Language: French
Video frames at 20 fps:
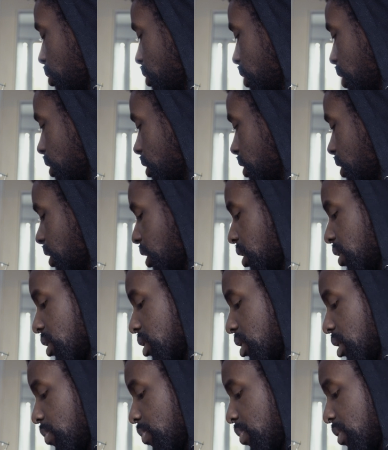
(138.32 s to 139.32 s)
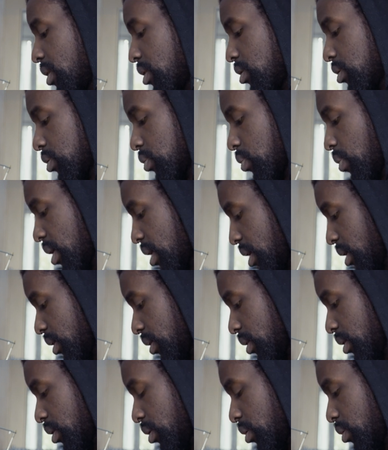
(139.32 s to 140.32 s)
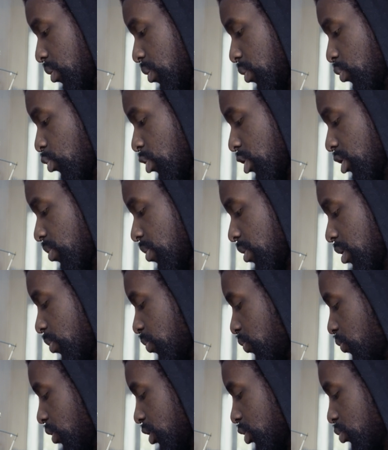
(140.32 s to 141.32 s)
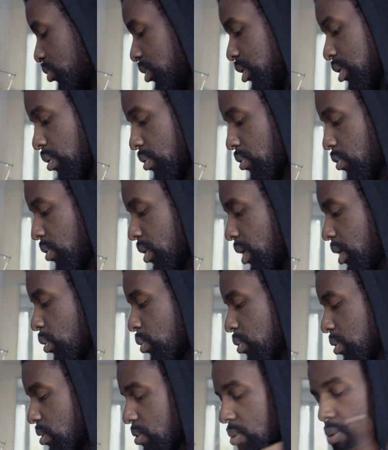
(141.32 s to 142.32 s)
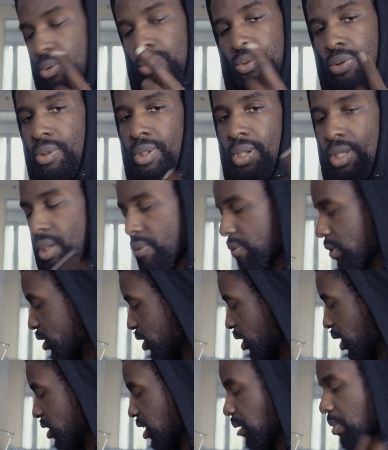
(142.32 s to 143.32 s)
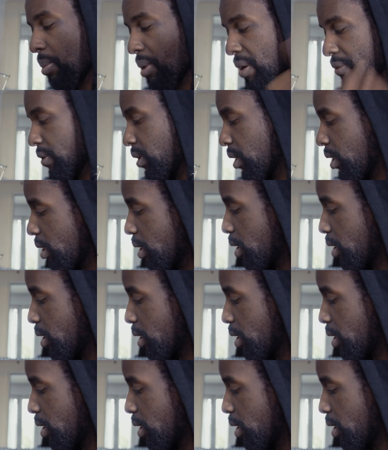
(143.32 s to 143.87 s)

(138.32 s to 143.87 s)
en interne avec des piles, soit en USB, et pouvoir switcher entre l'un et l'autre. Je suis en train de réfléchir à ça, mais bref.